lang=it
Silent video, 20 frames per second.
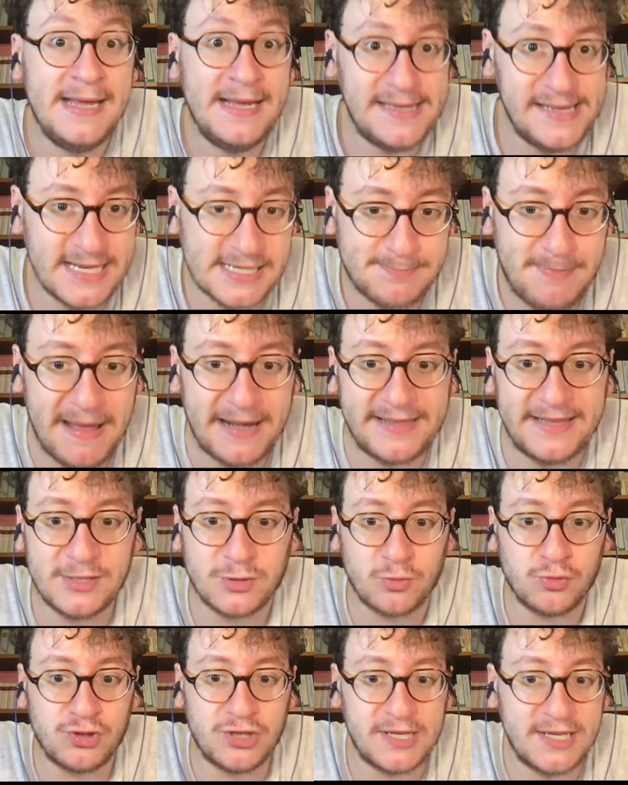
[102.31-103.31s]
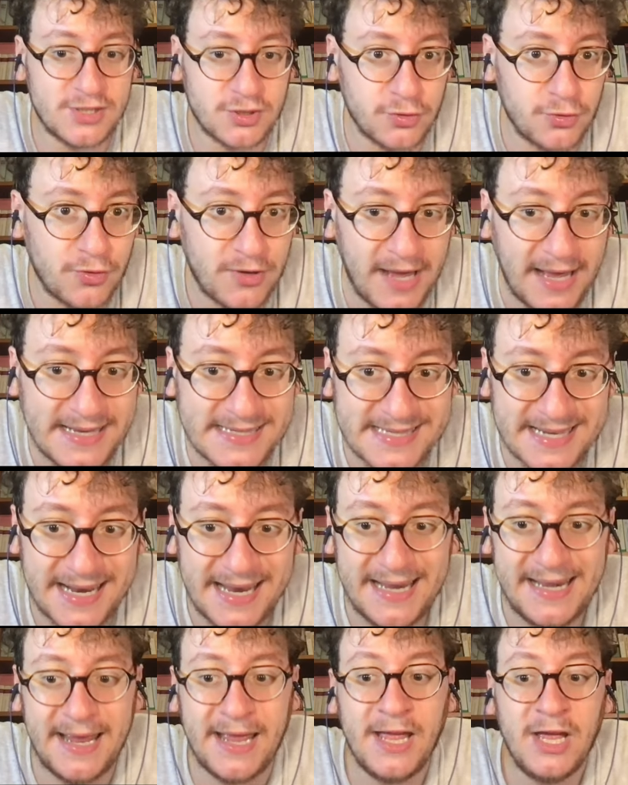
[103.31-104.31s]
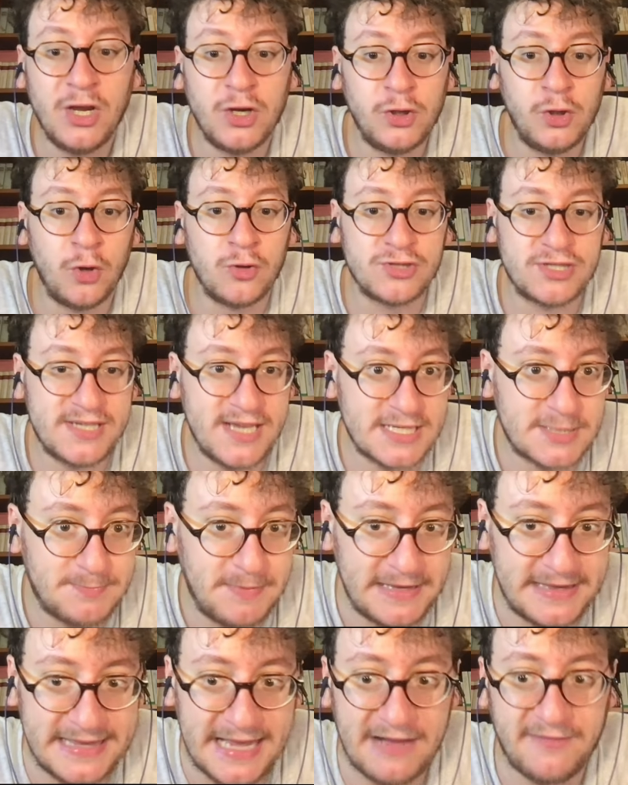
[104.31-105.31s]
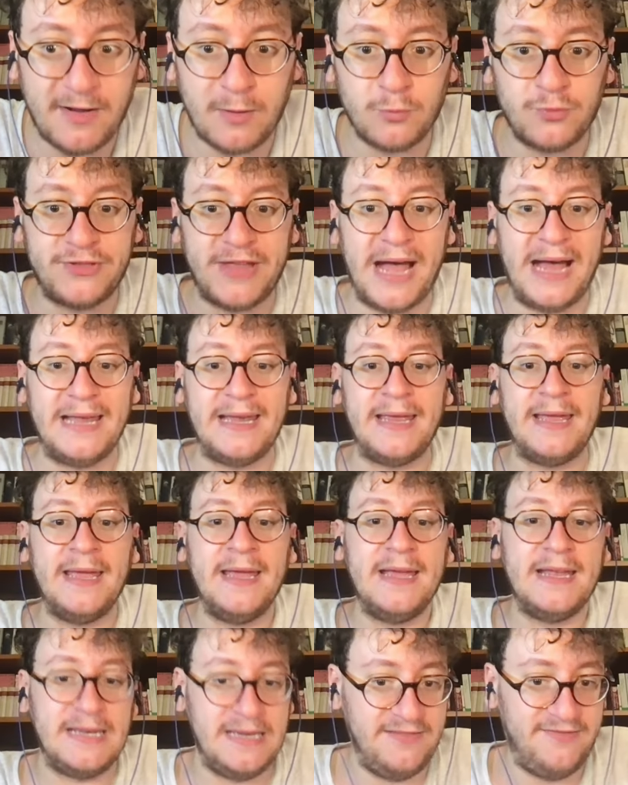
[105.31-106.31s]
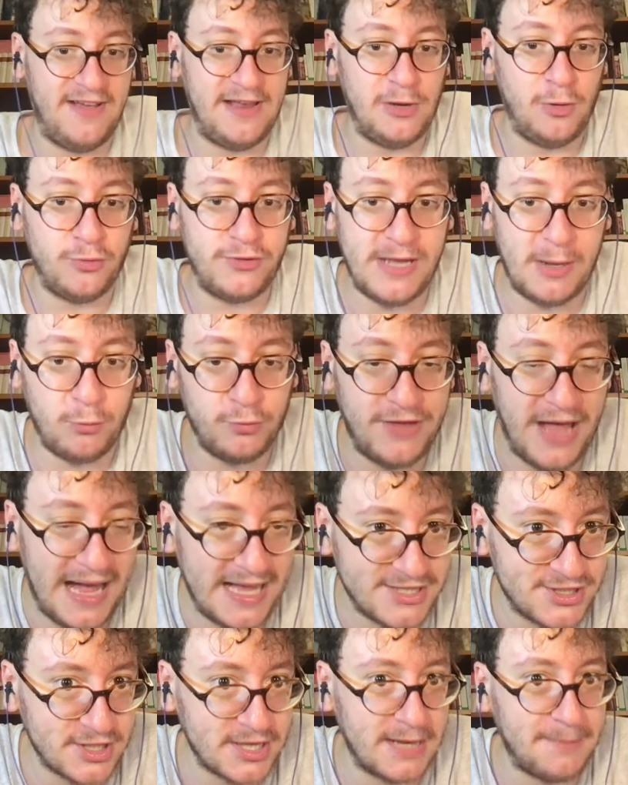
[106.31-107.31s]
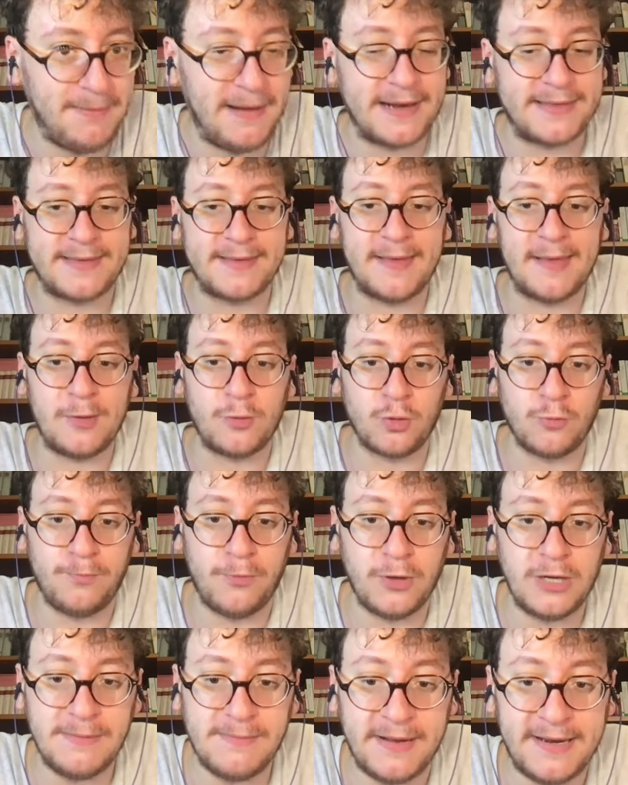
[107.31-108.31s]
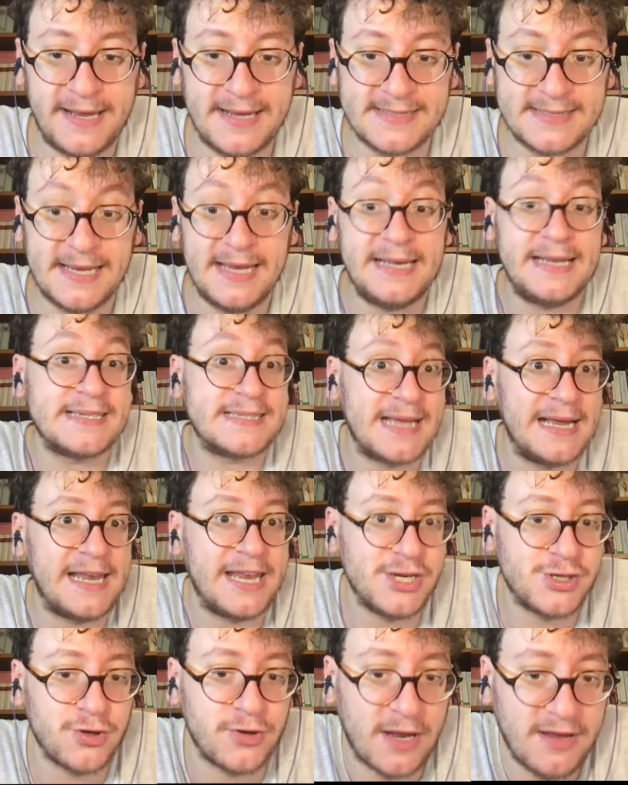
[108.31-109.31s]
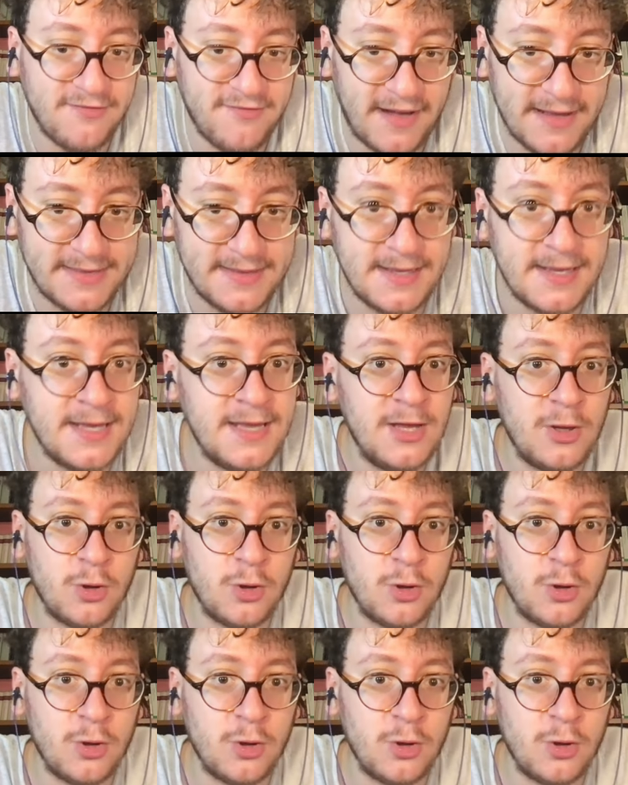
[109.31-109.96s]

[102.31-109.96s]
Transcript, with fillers: Gli esperti suggeriscono che Israele non si aspettava un tale livello di audacia da parte del gruppo libanese e l'escalation è infatti,